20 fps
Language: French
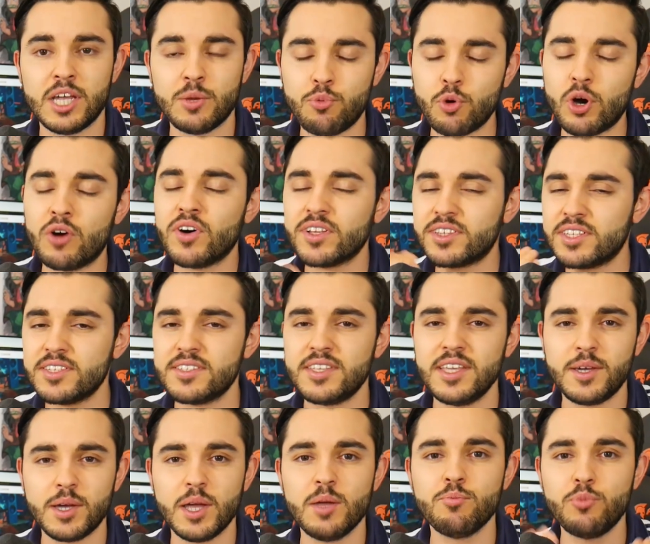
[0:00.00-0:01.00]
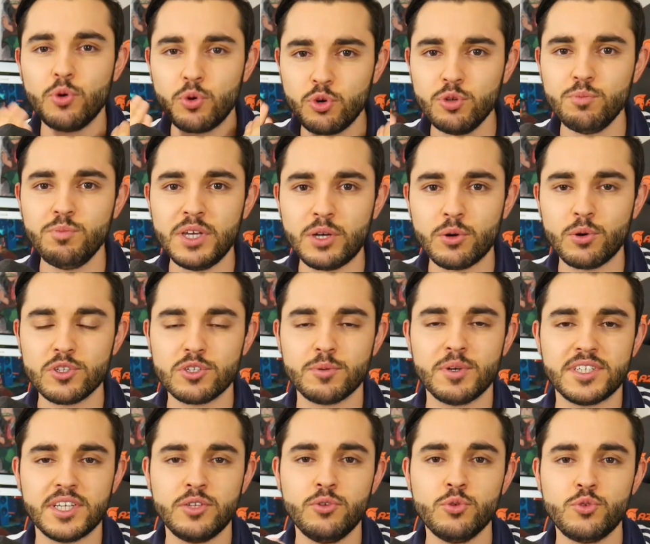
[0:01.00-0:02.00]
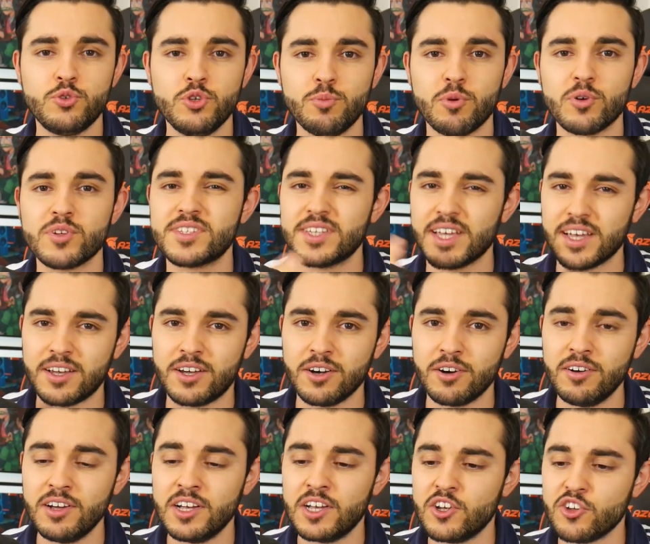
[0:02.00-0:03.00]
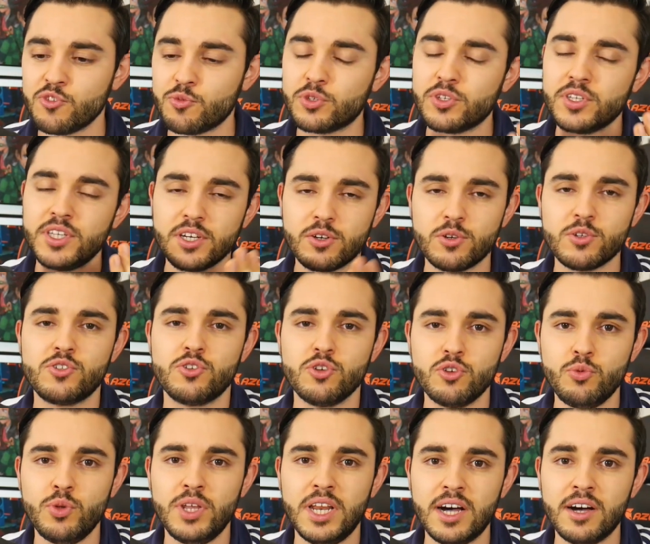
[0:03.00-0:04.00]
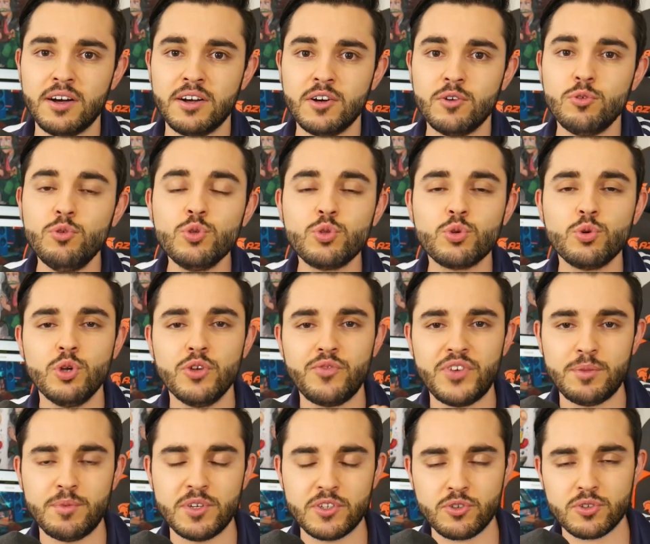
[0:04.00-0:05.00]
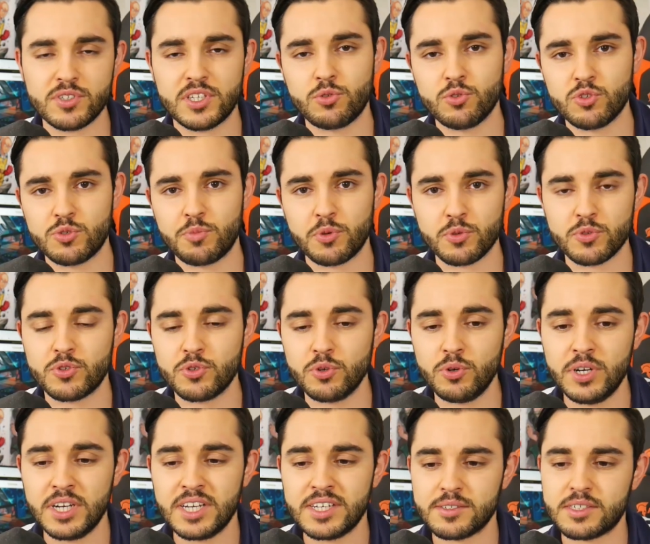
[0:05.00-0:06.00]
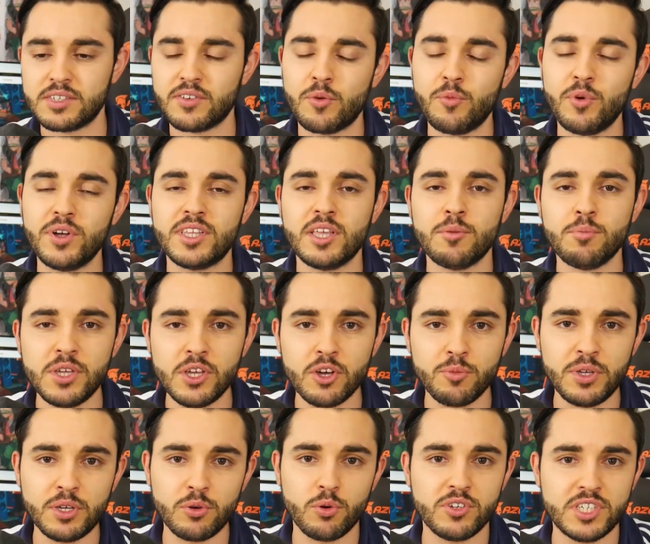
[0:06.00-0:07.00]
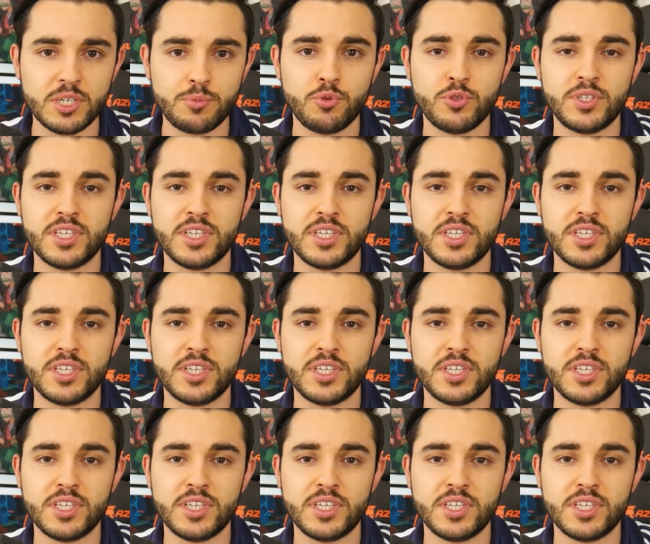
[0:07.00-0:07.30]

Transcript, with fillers: Et pour avoir testé quand même beaucoup de micros sur ma chaîne YouTube en 5 ans, je peux te dire que celui-là, outre le fait bien sûr que c'est une sponsor, c'est vraiment un des meilleurs micros que j'ai pu